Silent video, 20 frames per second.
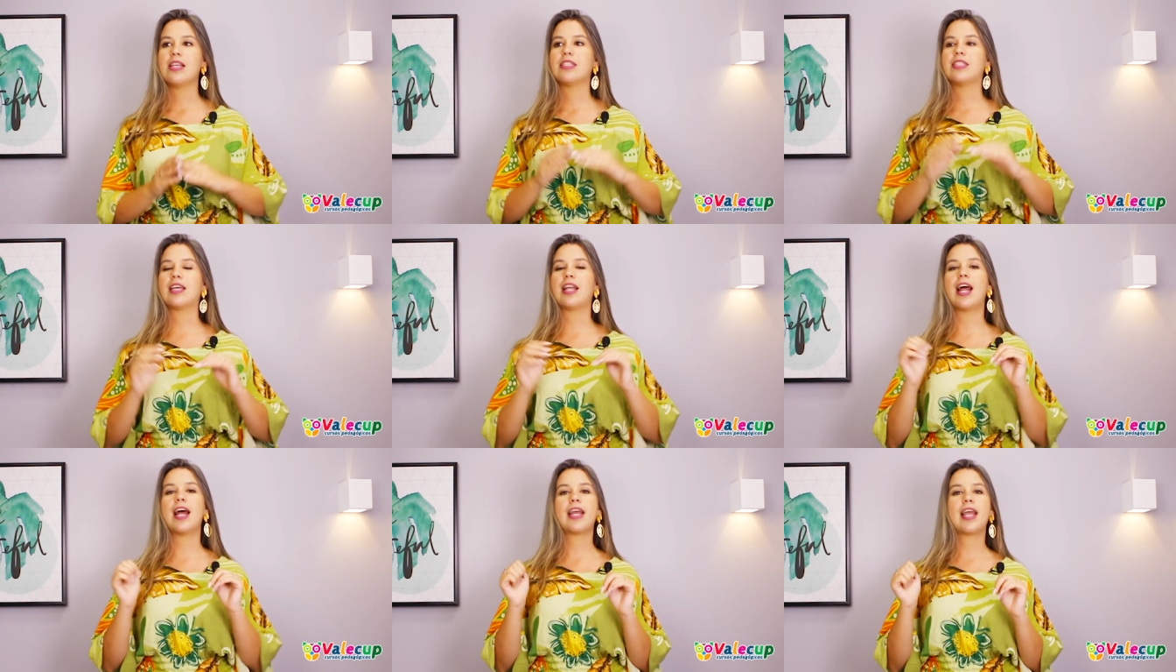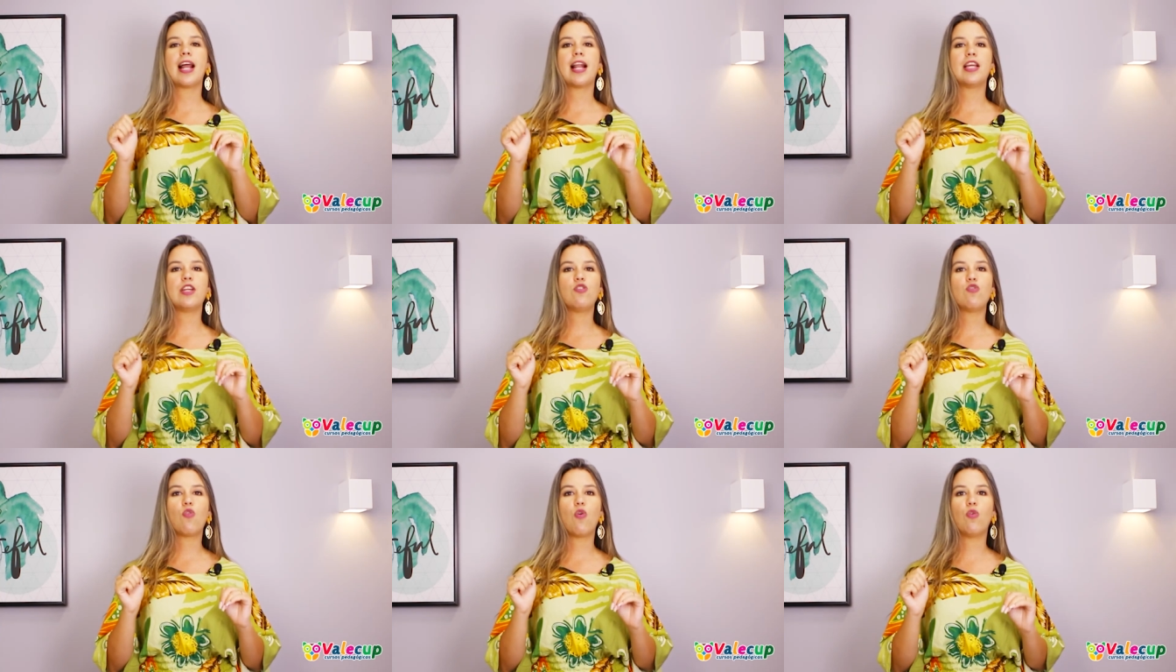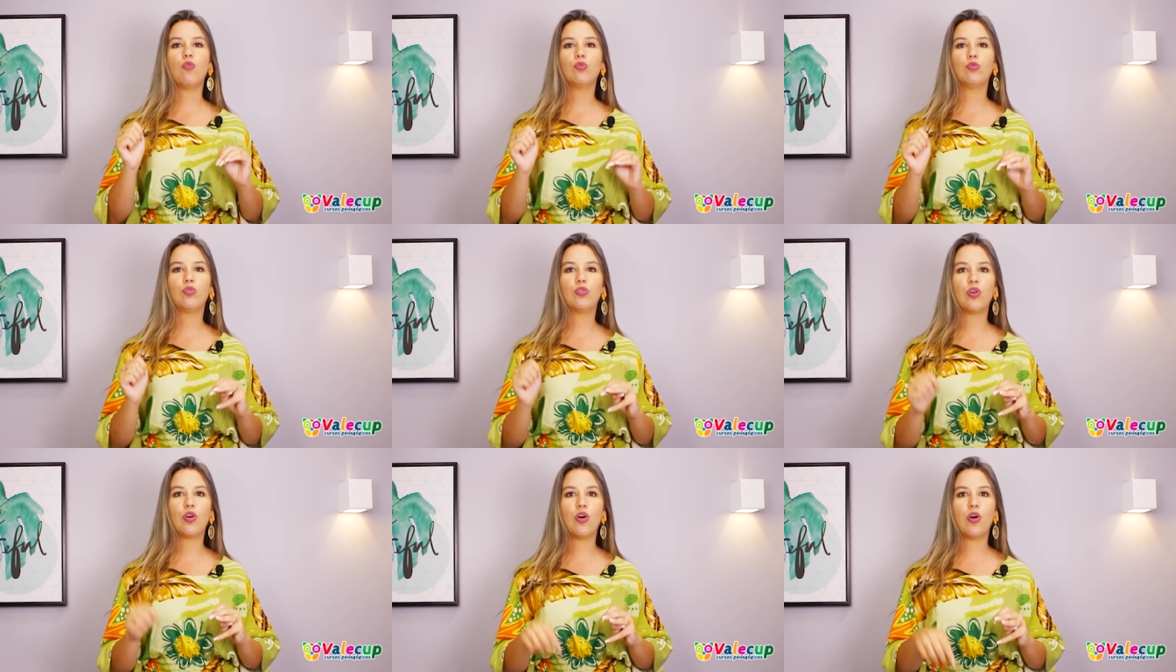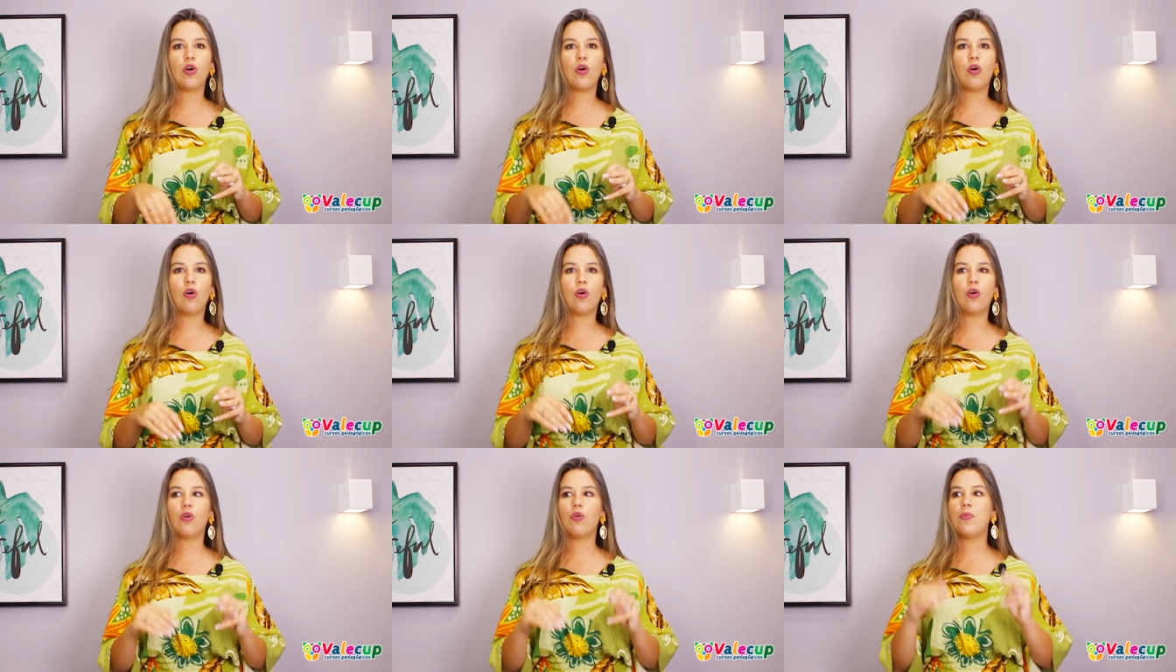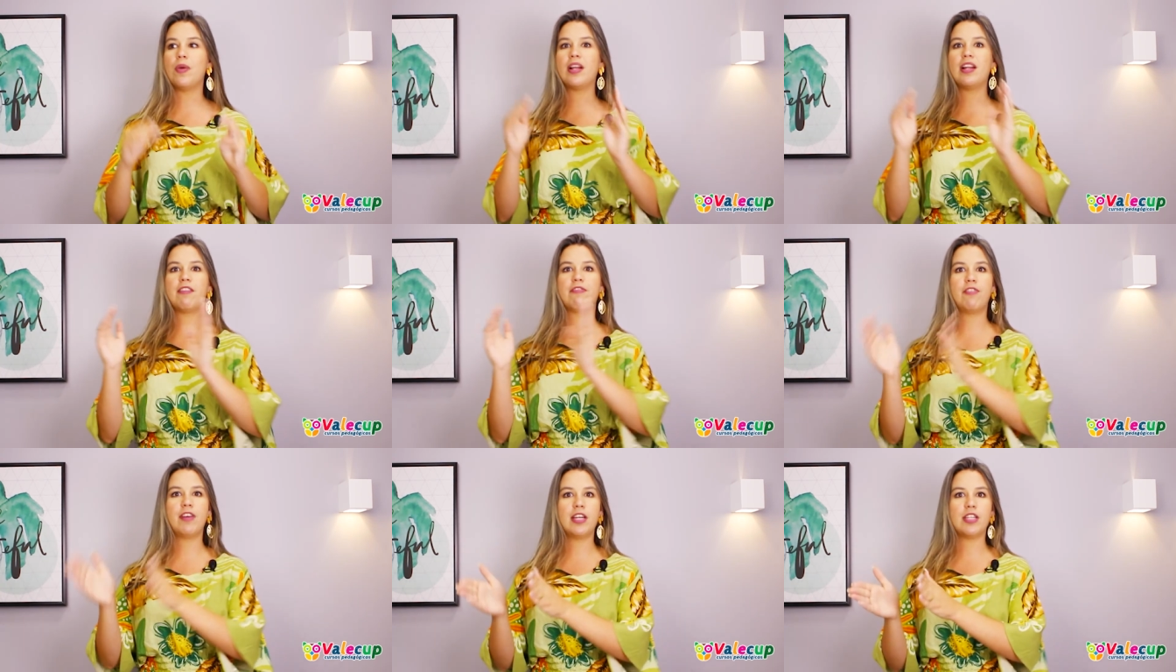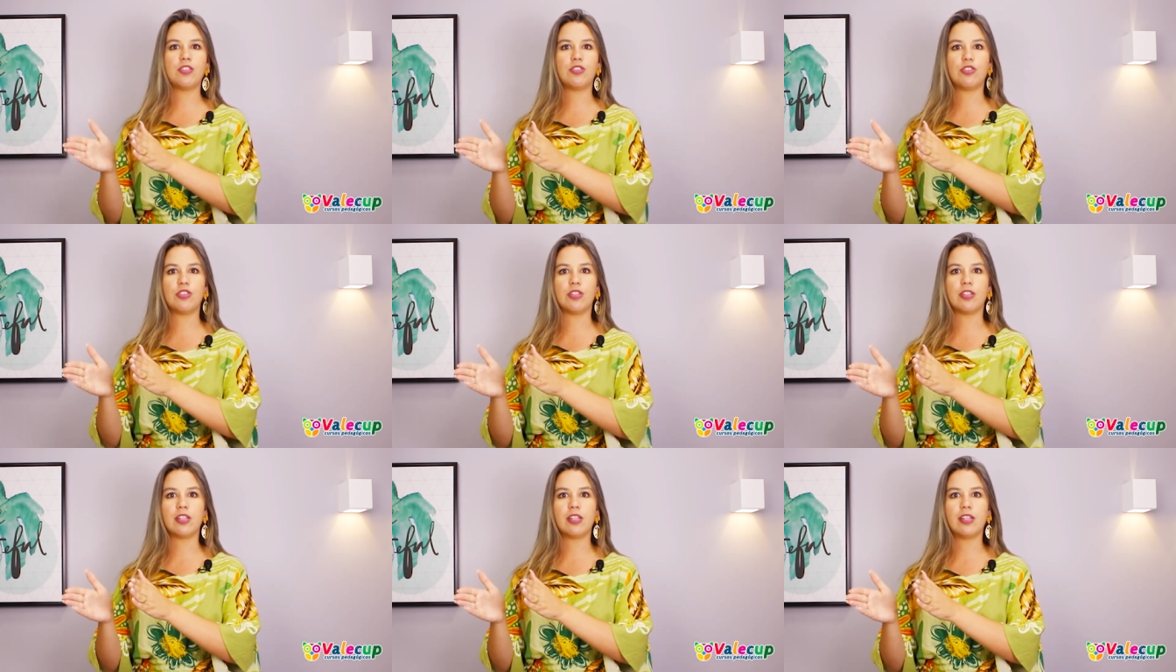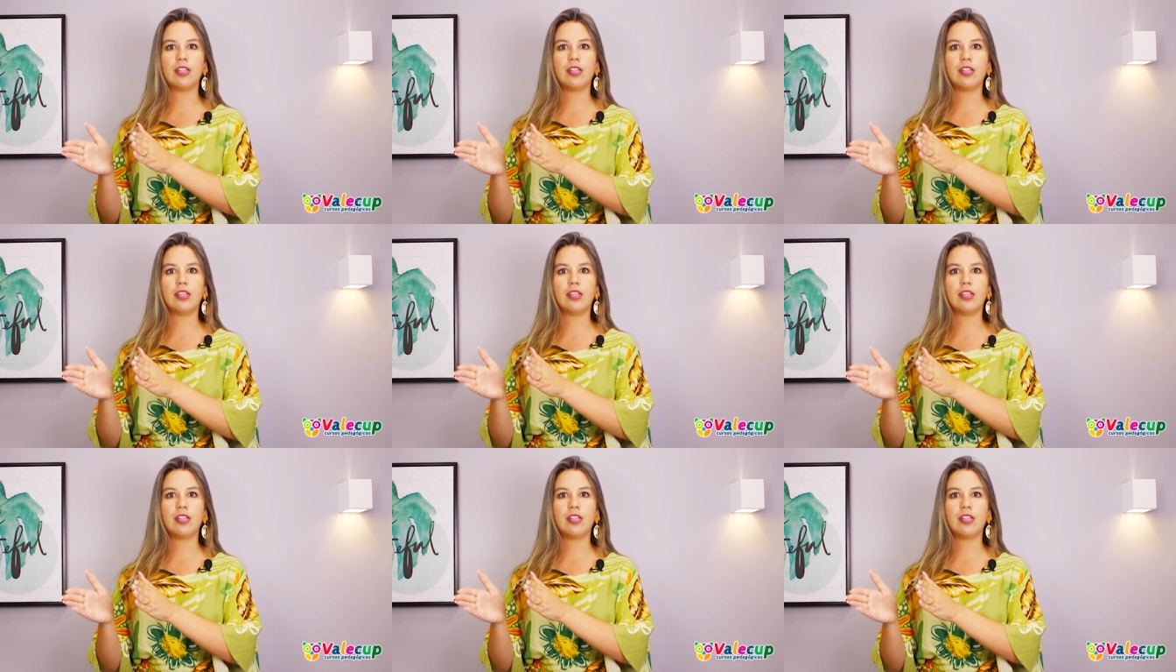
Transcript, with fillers: Será que ela encontrou um elefante?